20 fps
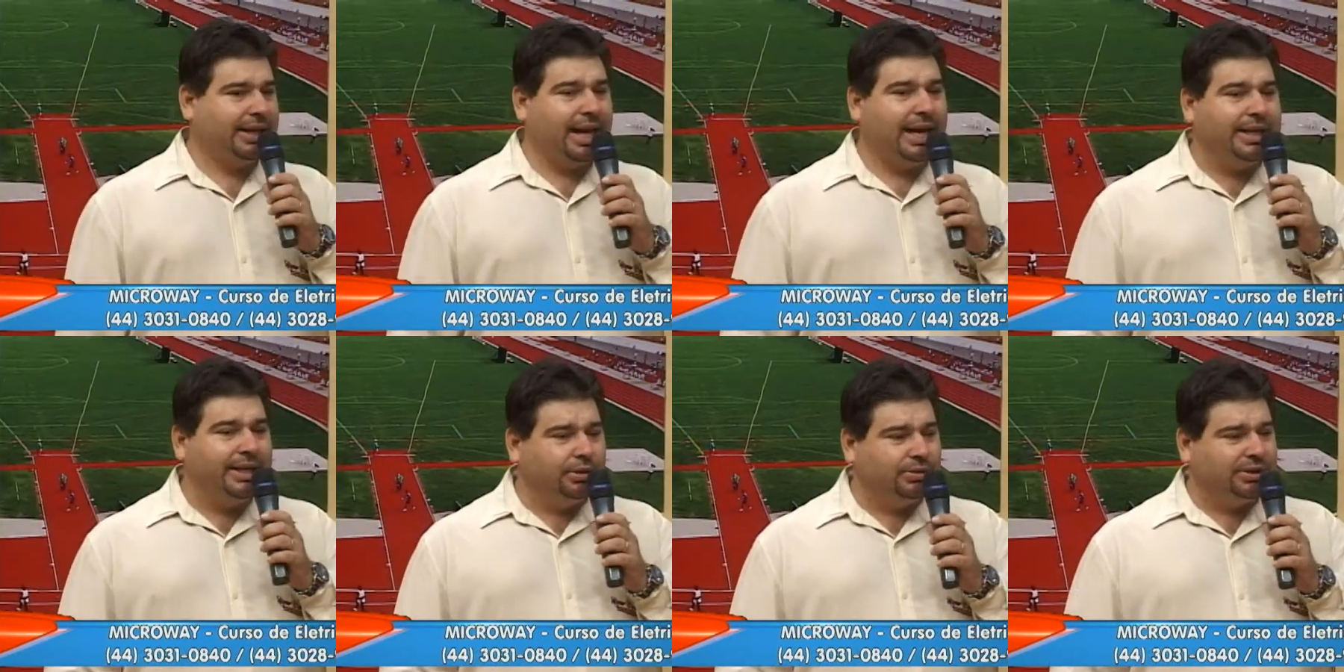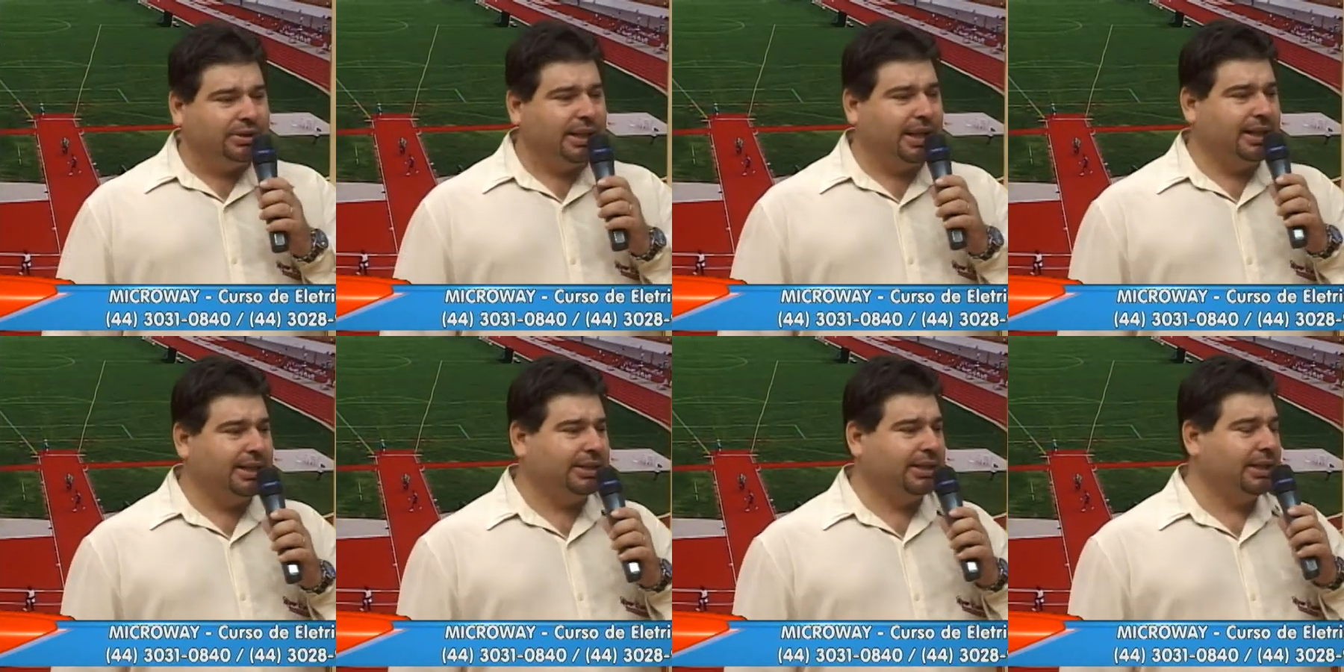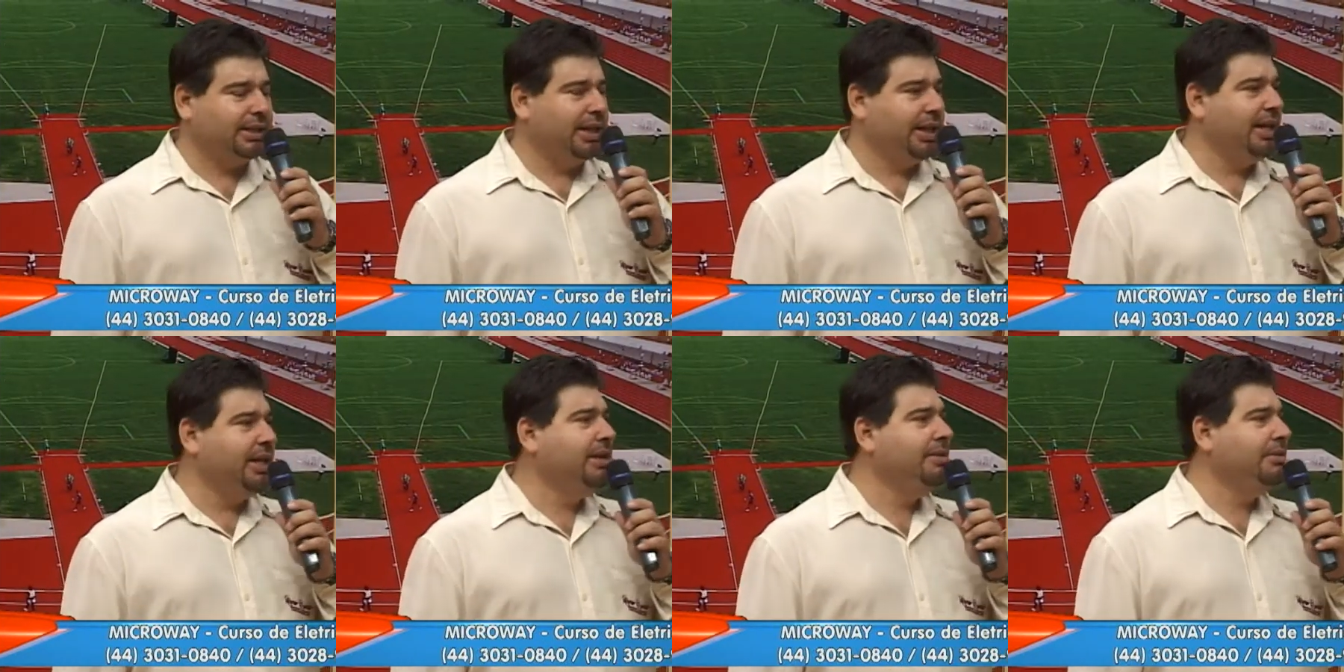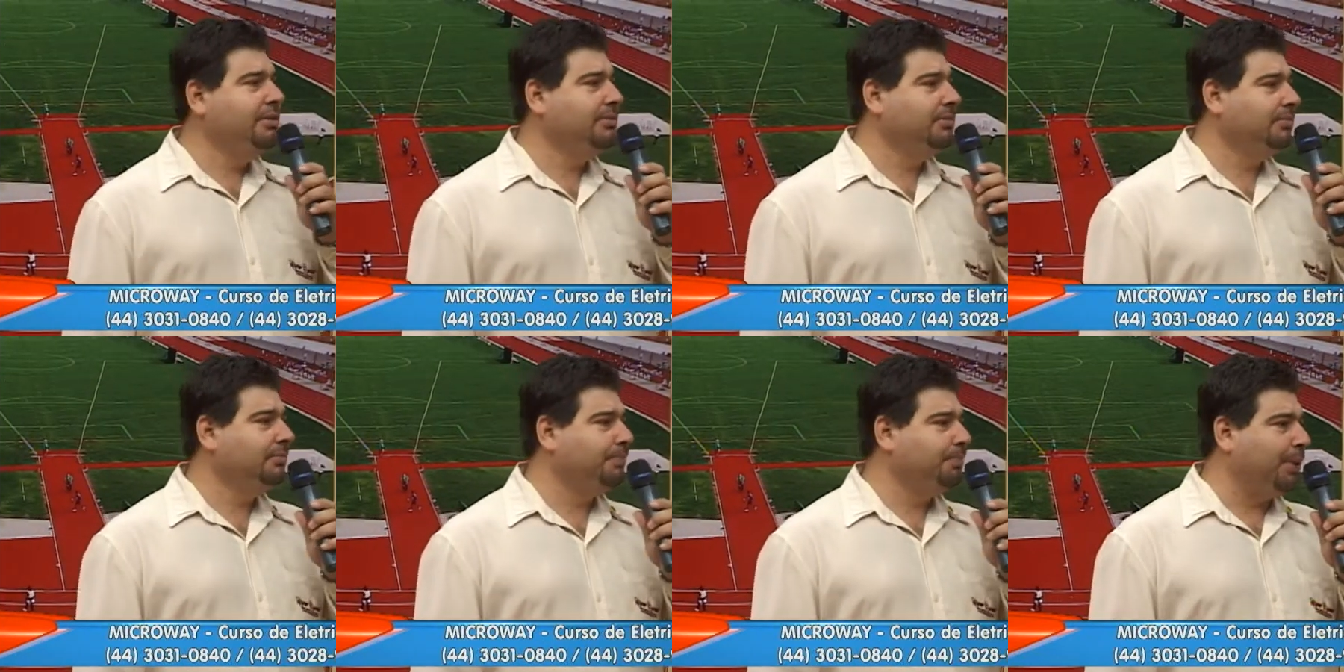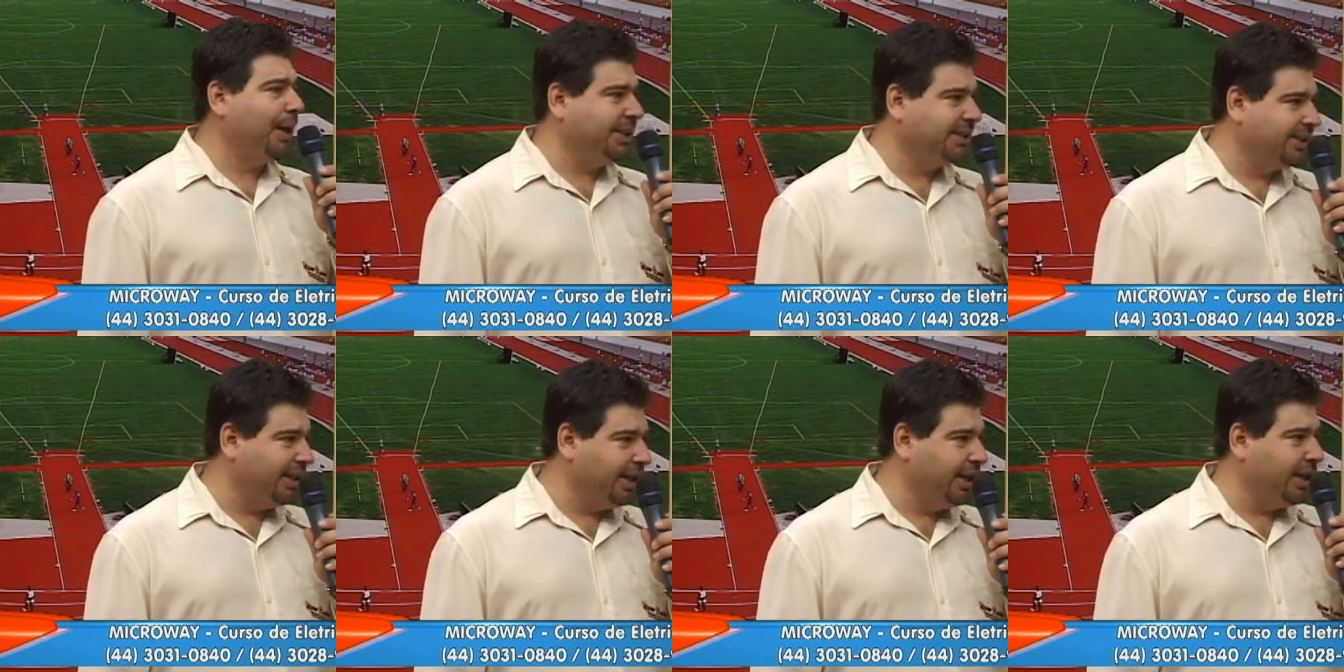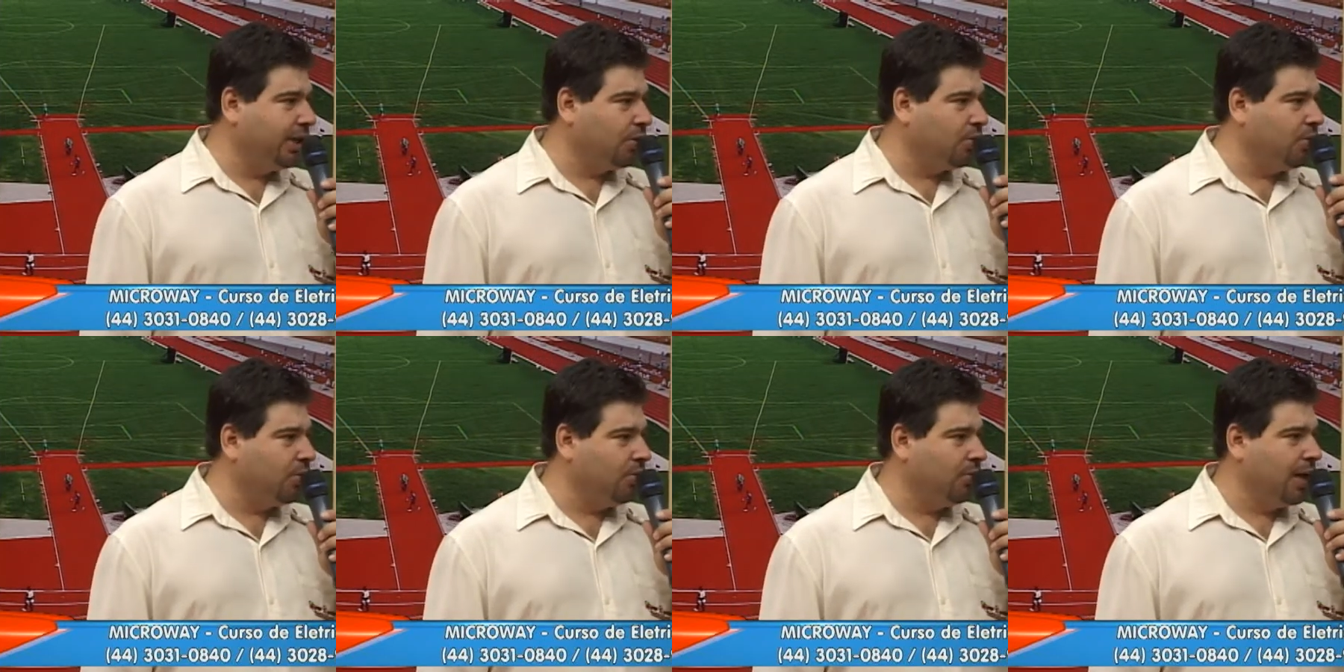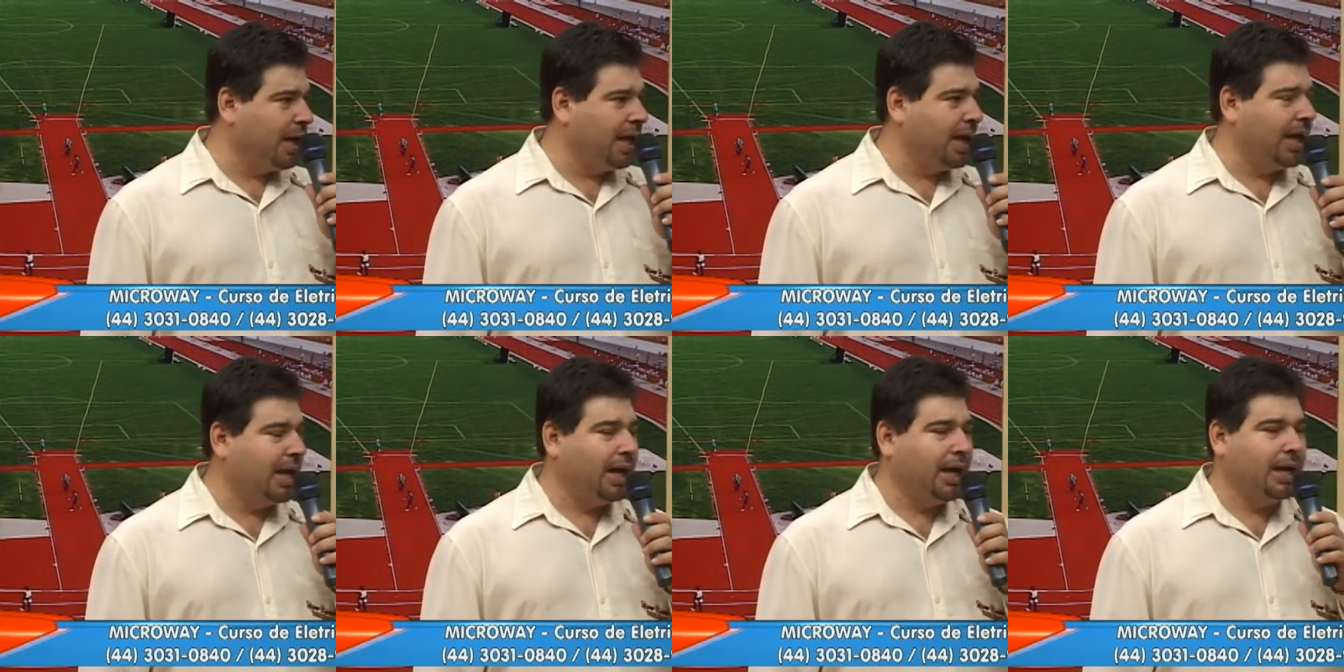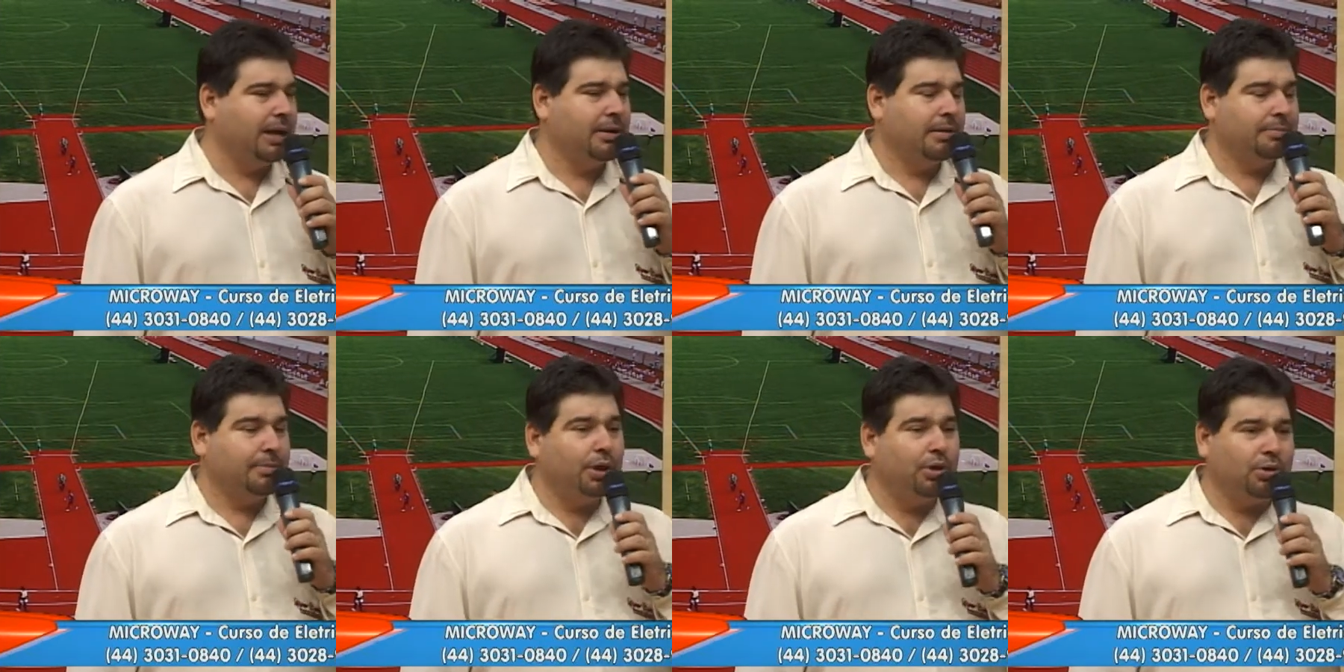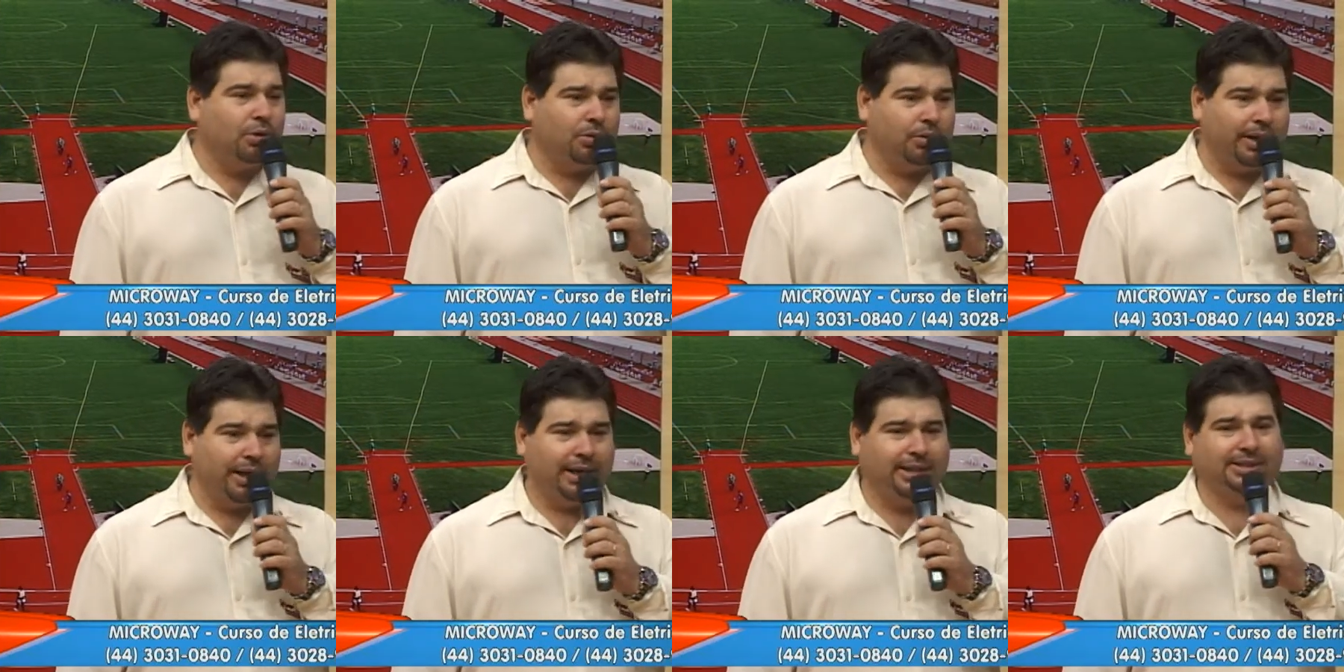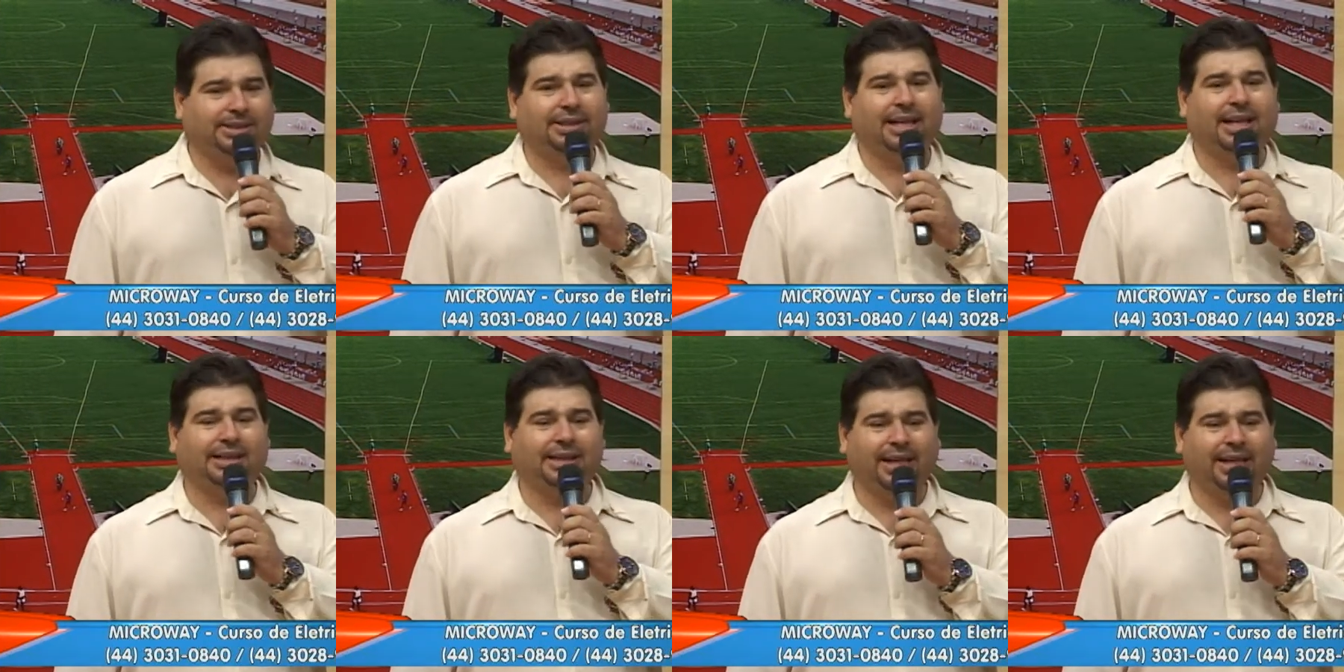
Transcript: que a New Center, em parceria com a Microway, está